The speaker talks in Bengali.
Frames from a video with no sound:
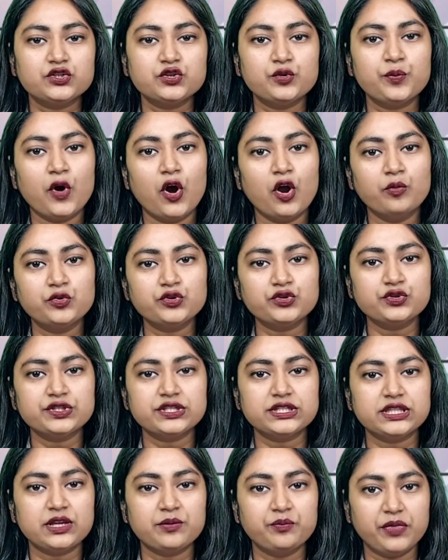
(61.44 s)
এসব
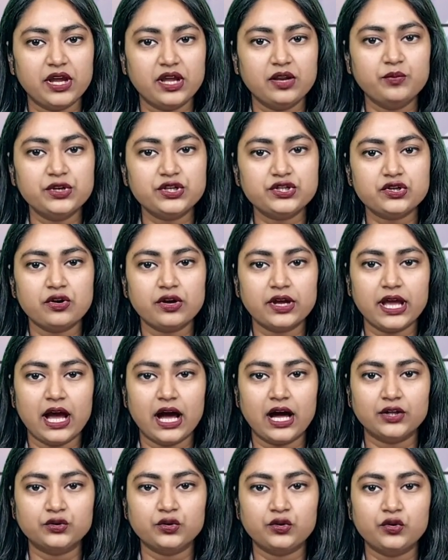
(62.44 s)
কর্মসূচিতে বিএনপির সঙ্গে
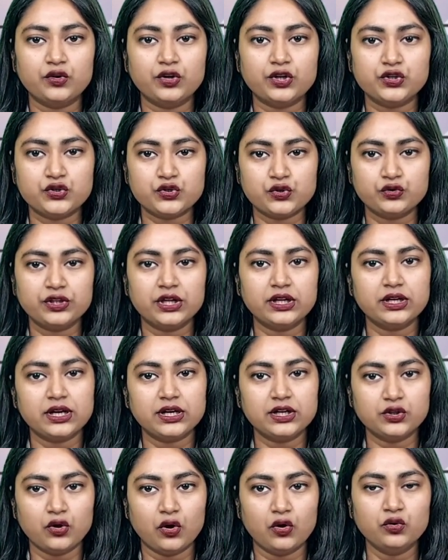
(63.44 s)
আন্দোলনে
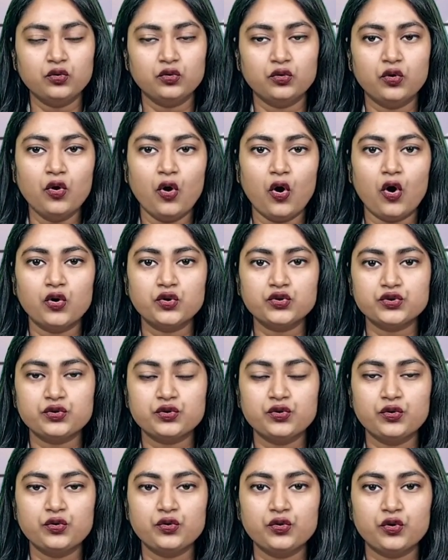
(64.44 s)
যোগদানকারী দলগুলো
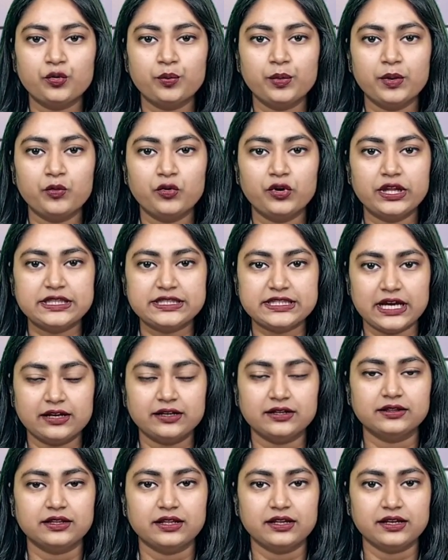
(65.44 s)
অংশগ্রহণ করবে বলে জানান